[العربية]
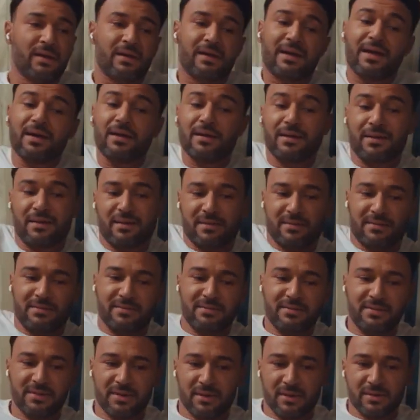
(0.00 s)
لا
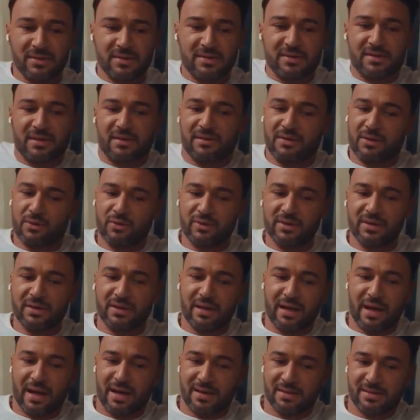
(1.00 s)
دي قصة
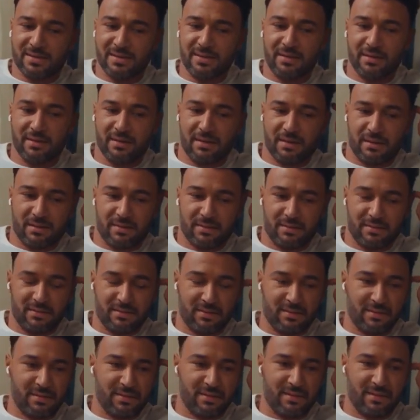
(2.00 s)
طويلة حزينة
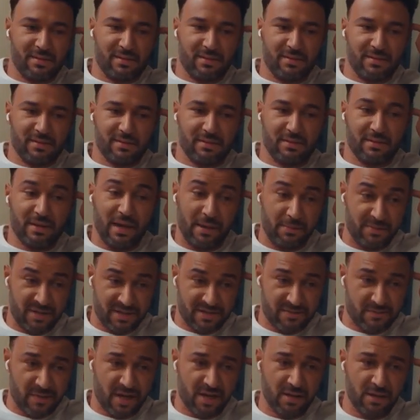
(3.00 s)
تحبي
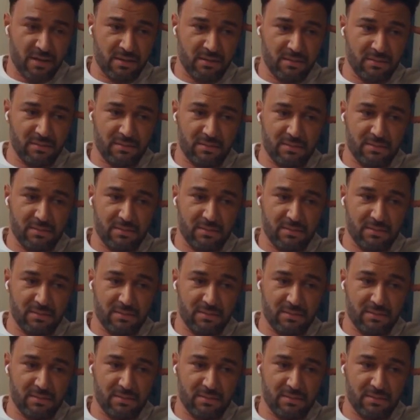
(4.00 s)
تسمعيها؟